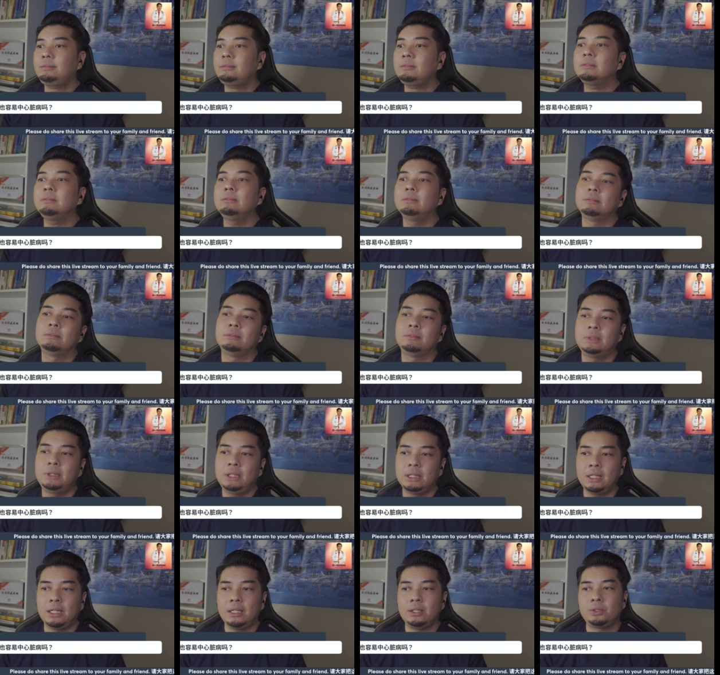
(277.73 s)
嗯，
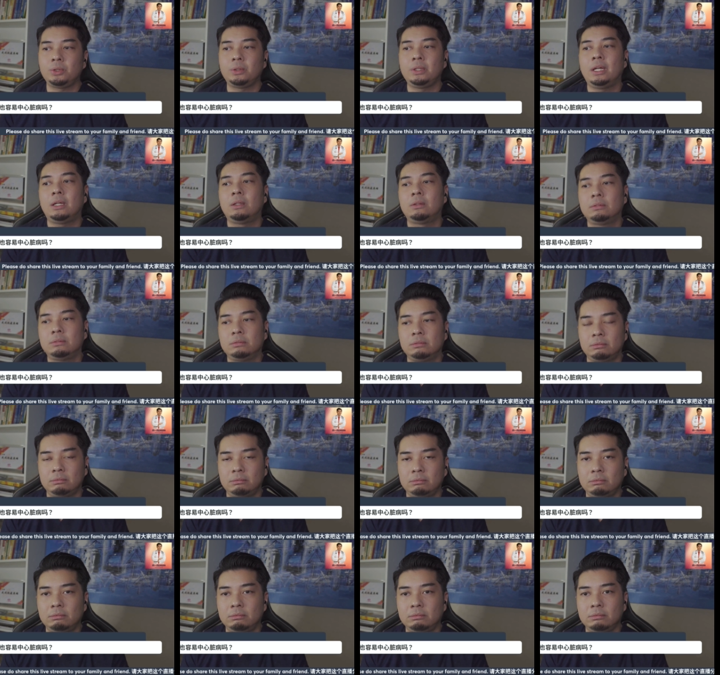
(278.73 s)
这个很重要，
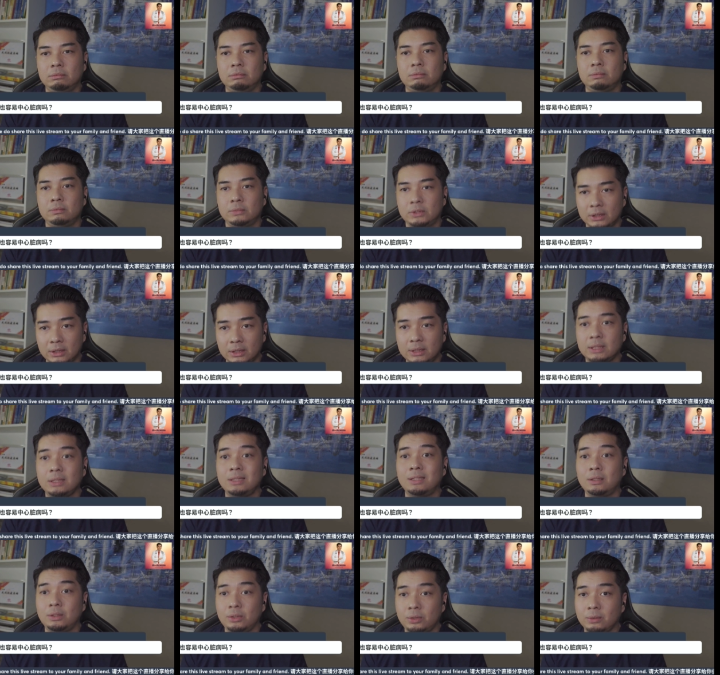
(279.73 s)
这个真
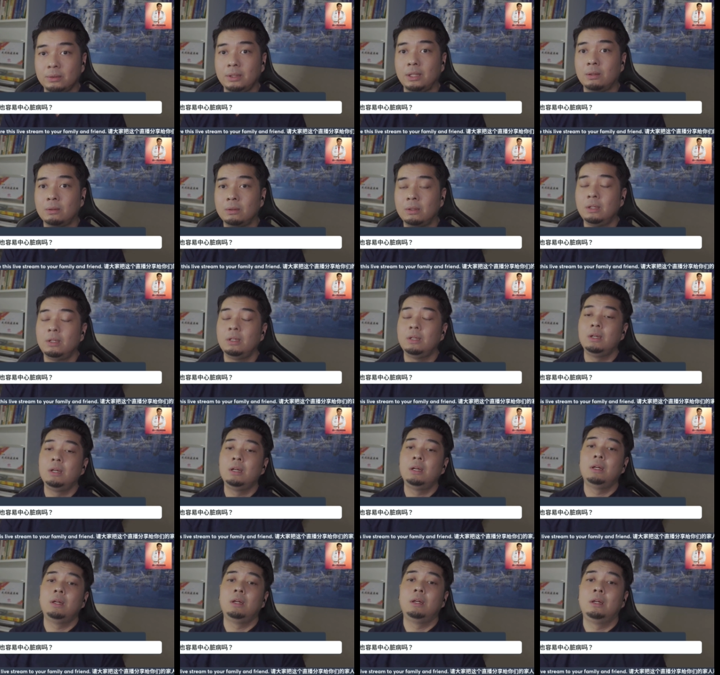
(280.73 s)
的很重要。
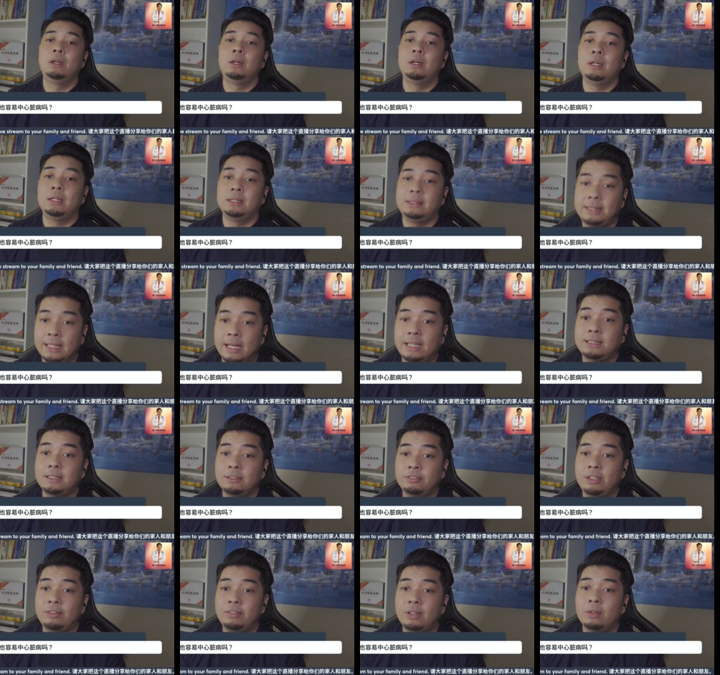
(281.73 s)
小孩子
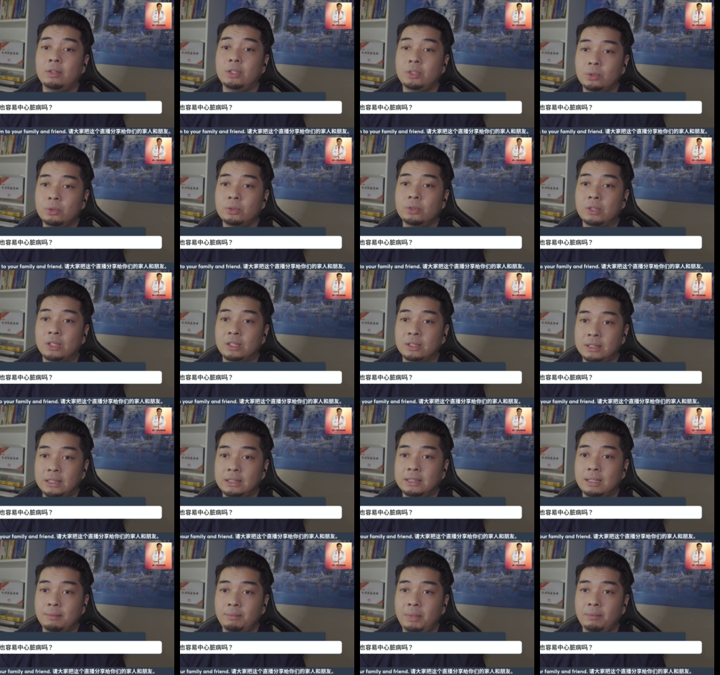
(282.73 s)
肥胖会中双心
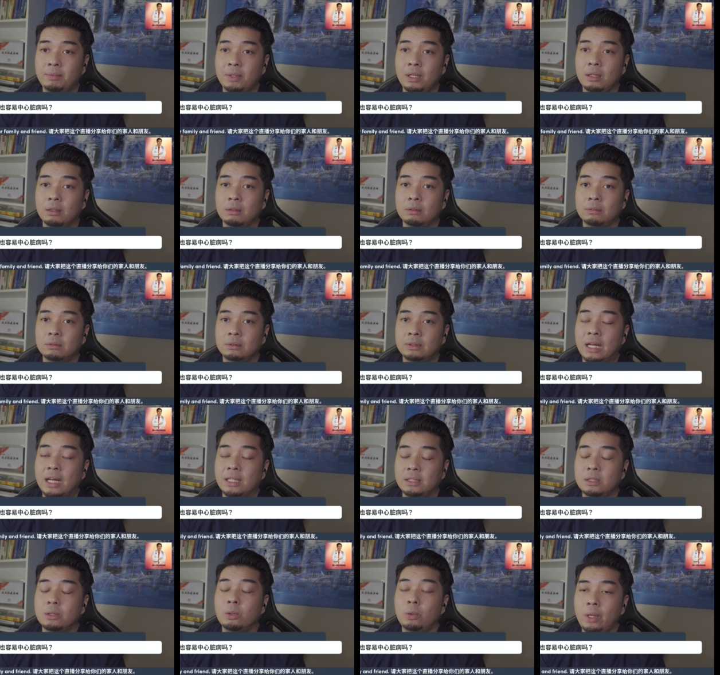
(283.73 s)
脏病吗？答案
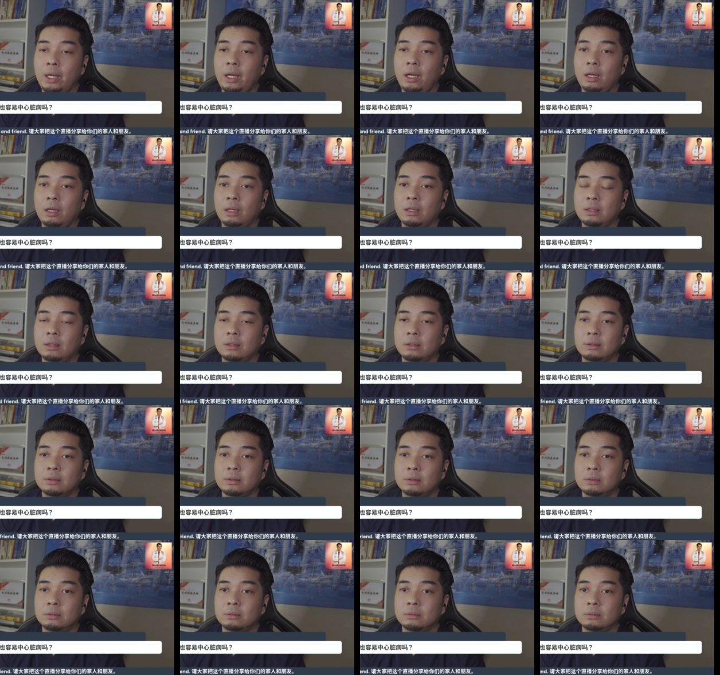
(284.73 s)
是会，
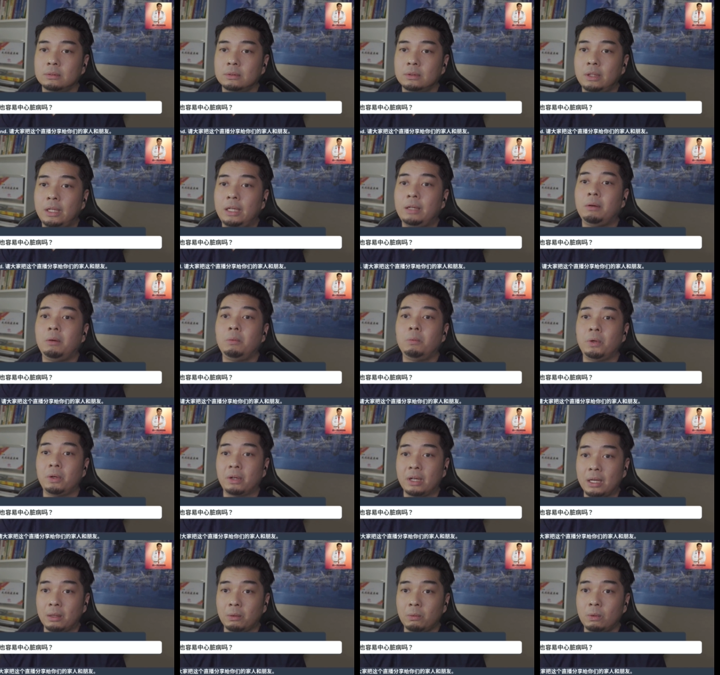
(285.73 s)
因为我有
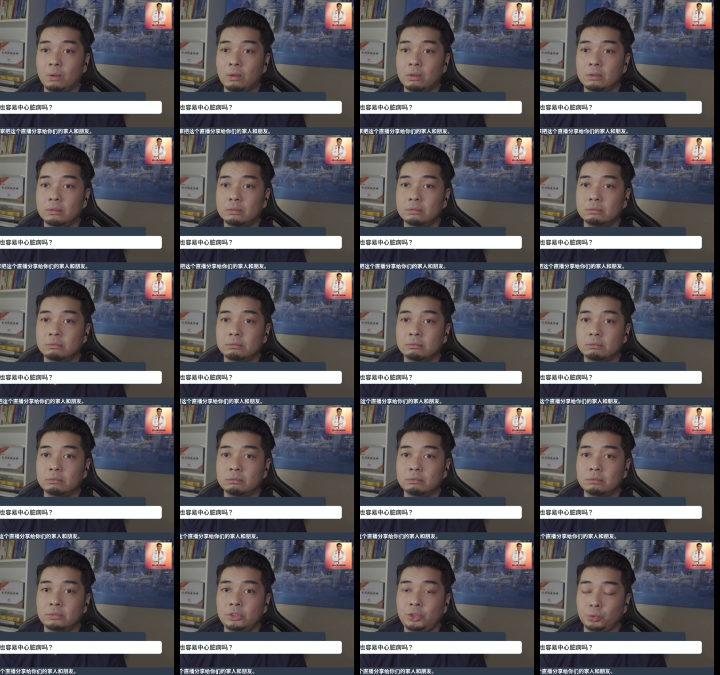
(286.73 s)
看过
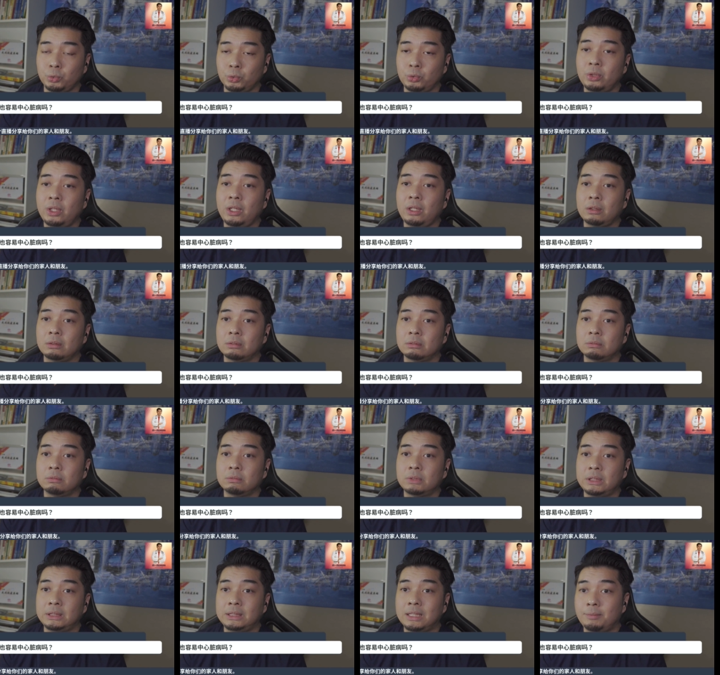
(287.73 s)
九岁
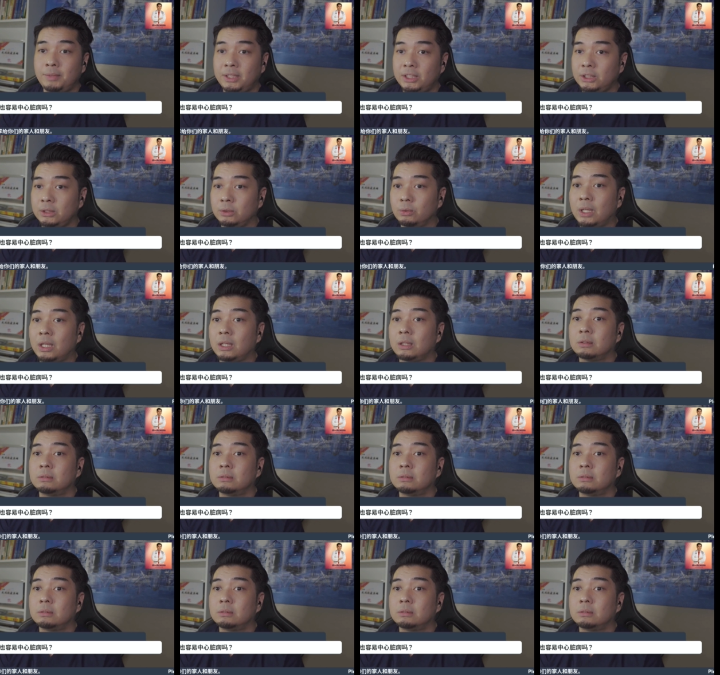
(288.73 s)
心脏病死亡，